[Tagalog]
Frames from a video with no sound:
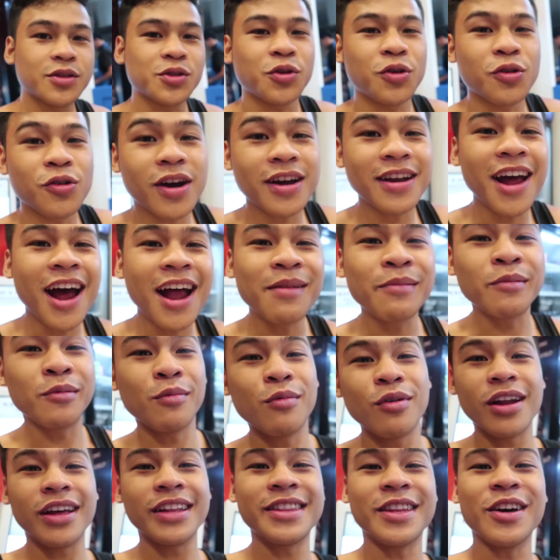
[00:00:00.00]
So kung ganahan mo
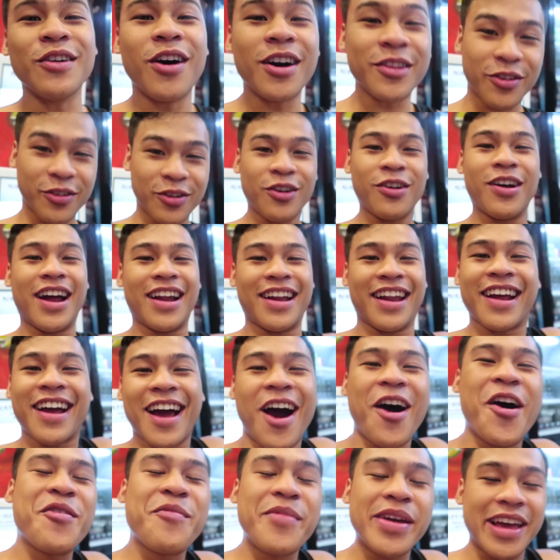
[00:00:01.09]
mulang taw ato no, nga
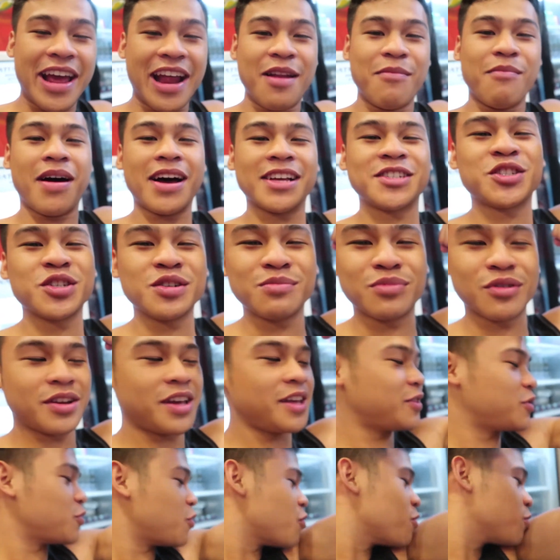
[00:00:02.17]
nagkaon may El Macho
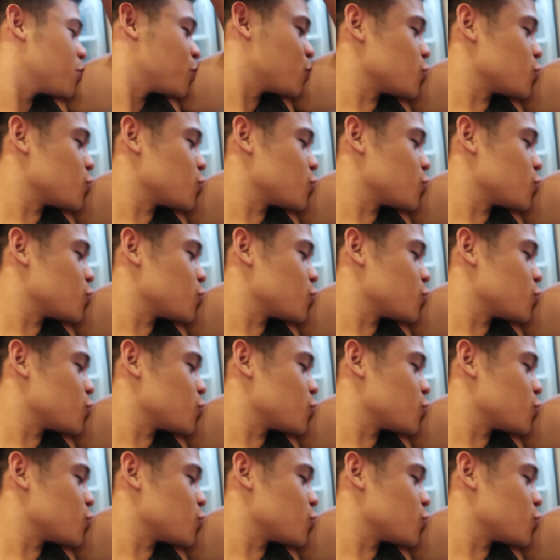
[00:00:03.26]
Burrito.